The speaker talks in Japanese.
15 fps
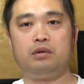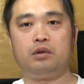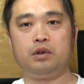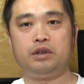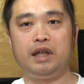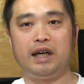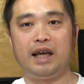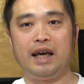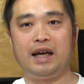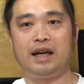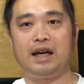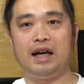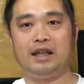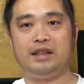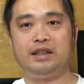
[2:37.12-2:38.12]
こちらで変
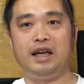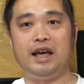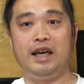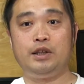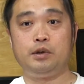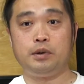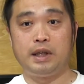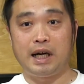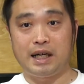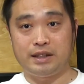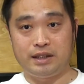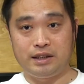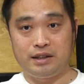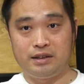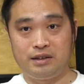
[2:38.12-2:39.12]
換して映像を流
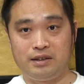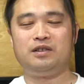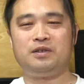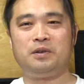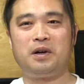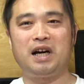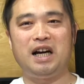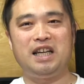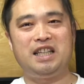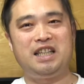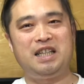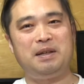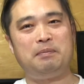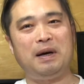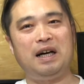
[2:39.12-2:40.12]
す。それが
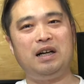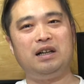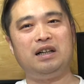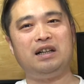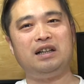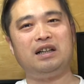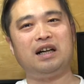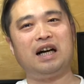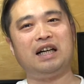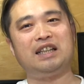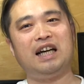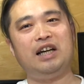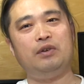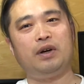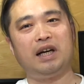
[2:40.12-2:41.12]
一番
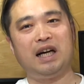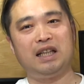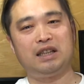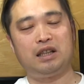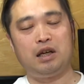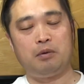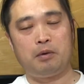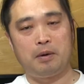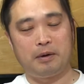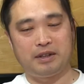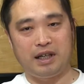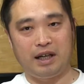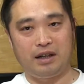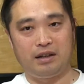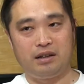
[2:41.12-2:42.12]
硬いのかなって思いま
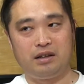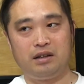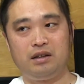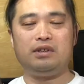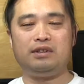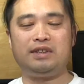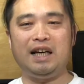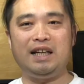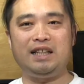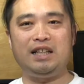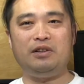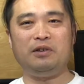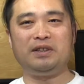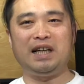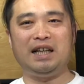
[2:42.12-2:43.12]
すね。最
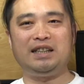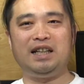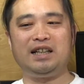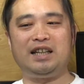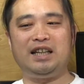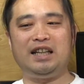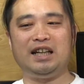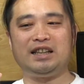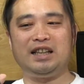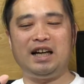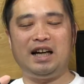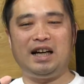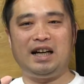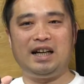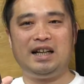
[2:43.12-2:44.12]
新の再生機器だった
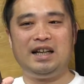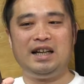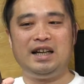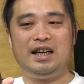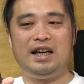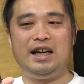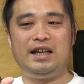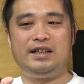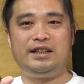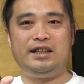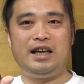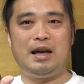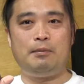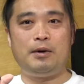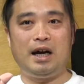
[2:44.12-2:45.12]
ら、
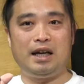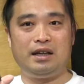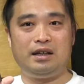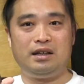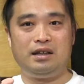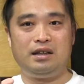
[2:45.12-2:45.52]
HDMI。